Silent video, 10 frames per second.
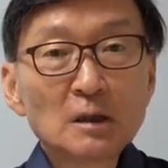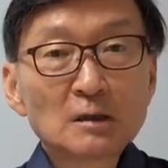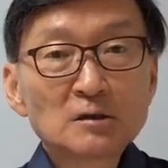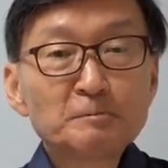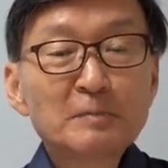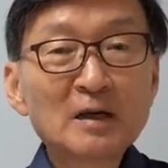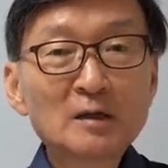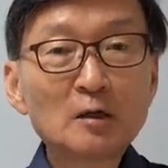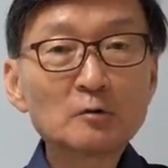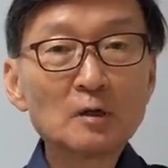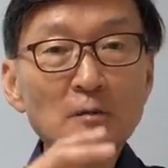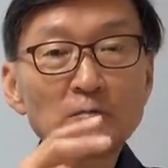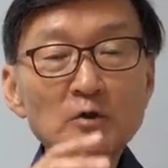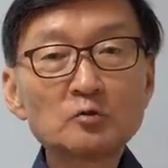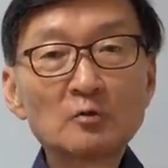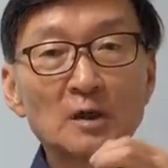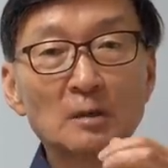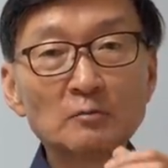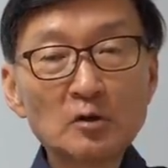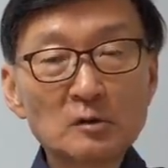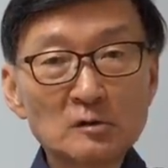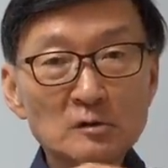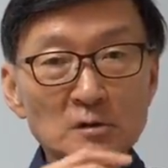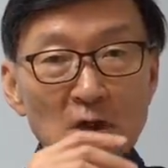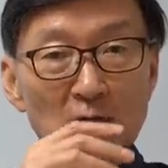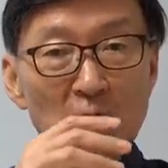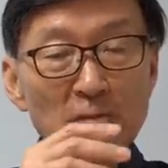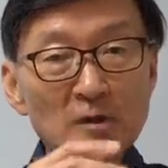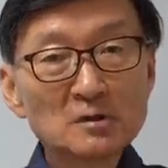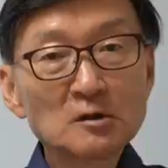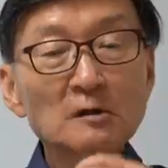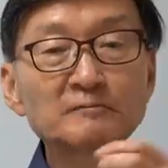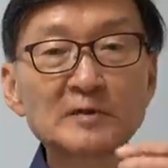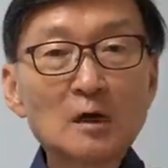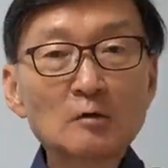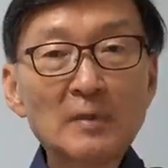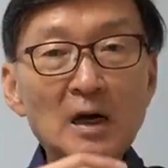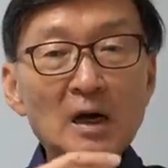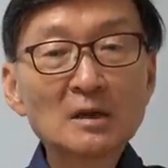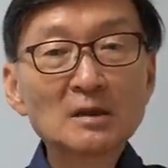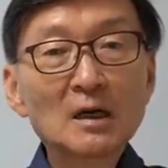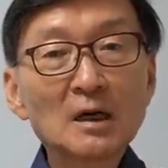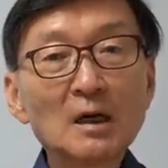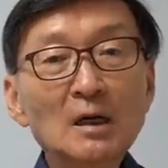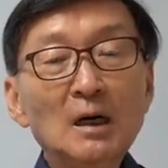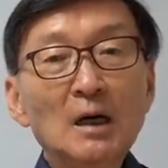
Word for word: 18개월 동안 미중 간의 무역전쟁 하면서 협상하고 막 그러다가